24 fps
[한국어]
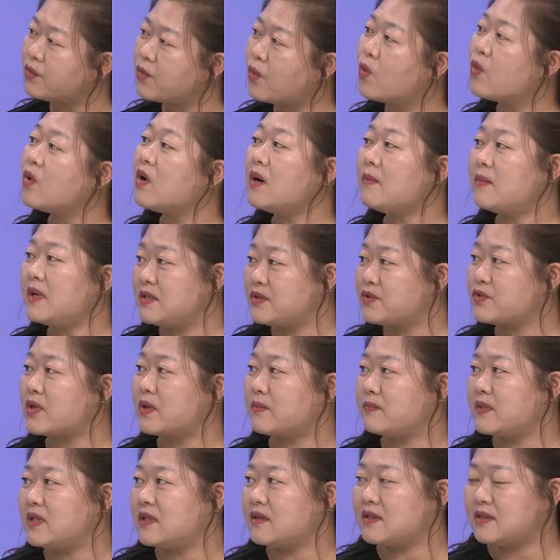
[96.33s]
공감할 수
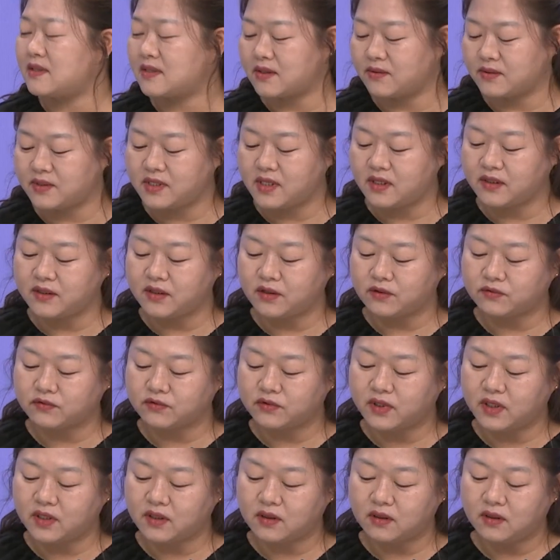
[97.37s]
없는
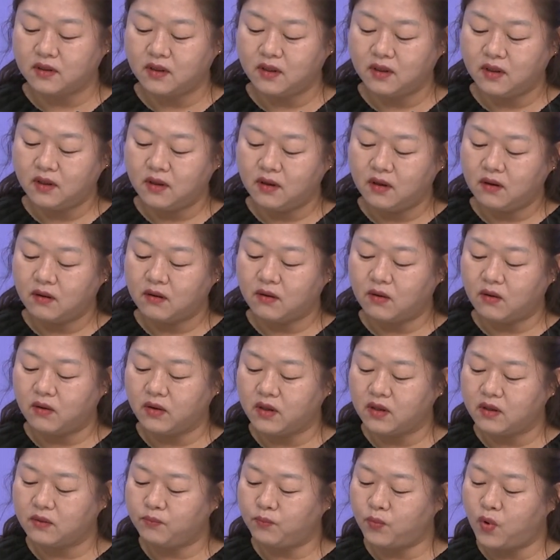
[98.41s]
정책이었고요.
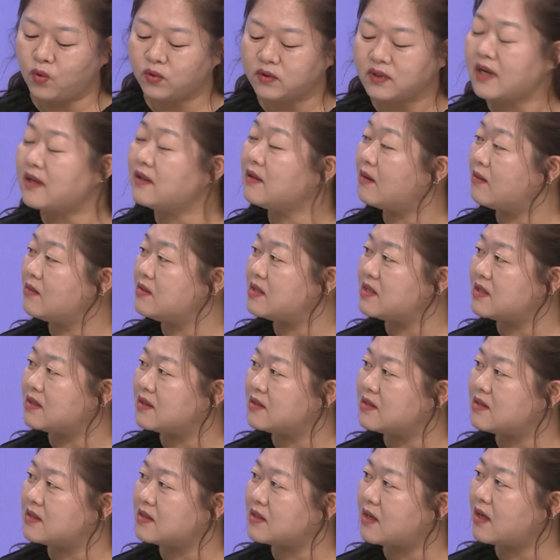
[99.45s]
거의 폭탄
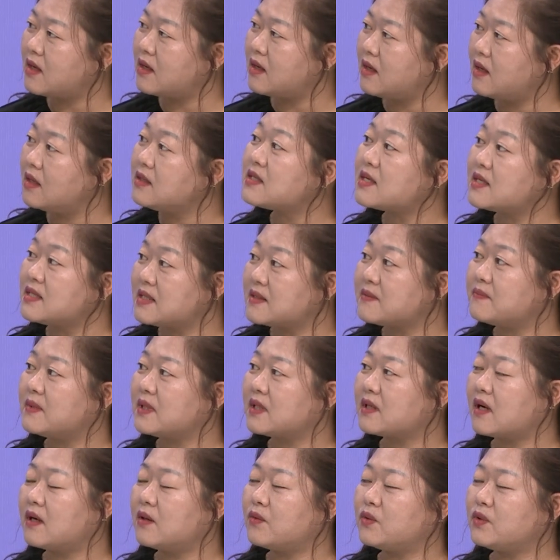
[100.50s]
던지듯이 해, 했지
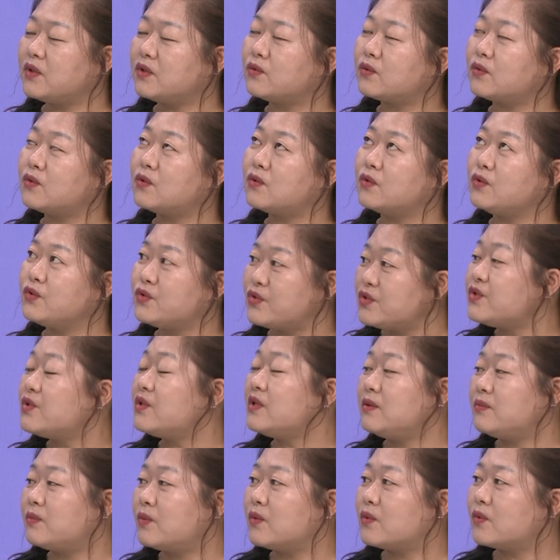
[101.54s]
않습니까? 네. 우리도
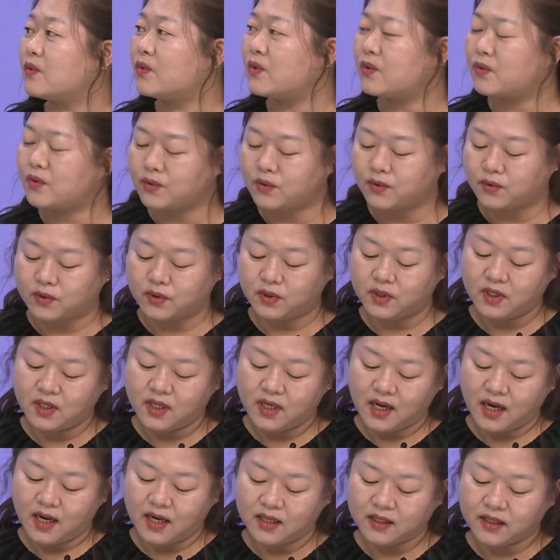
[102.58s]
뉴스를 보고
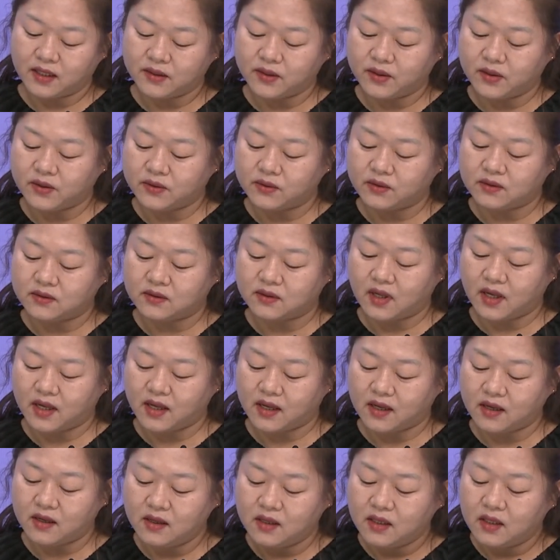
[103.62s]
알게
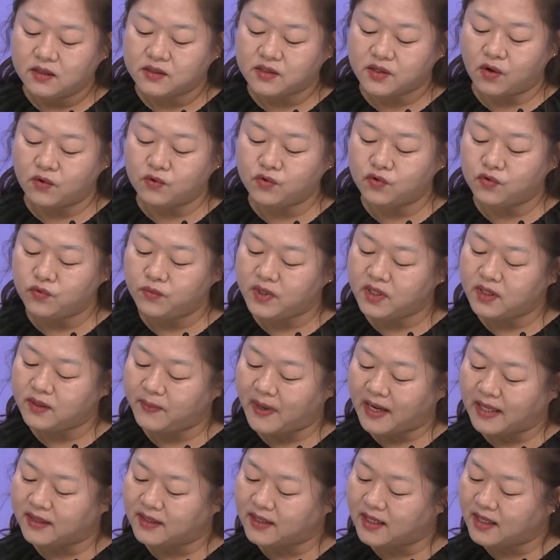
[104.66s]
되었는데 전 국민이
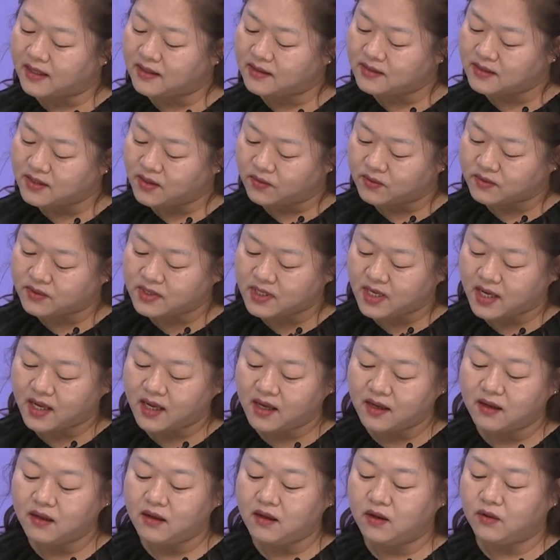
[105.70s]
반대하는
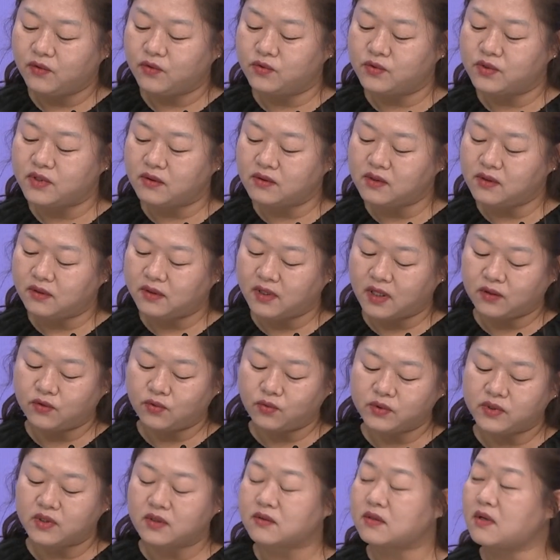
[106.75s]
정책, 윤석열
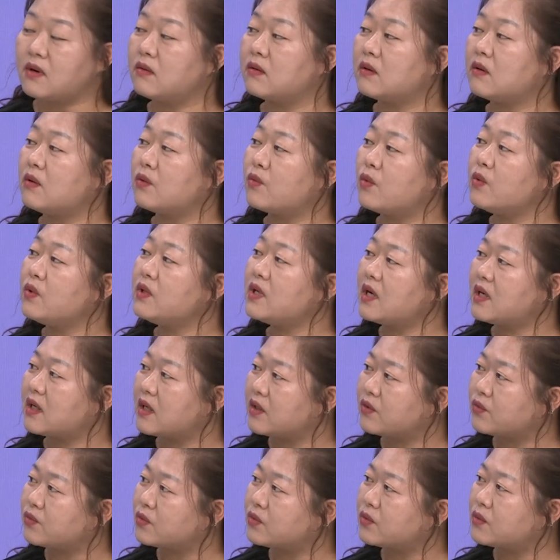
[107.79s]
대통령 선거
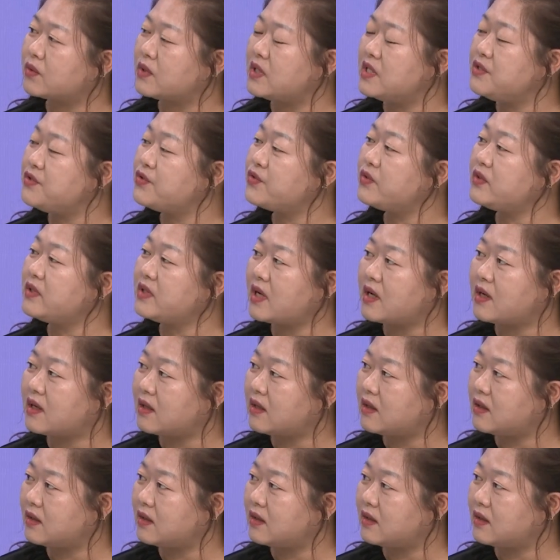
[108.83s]
공약에도 인수위에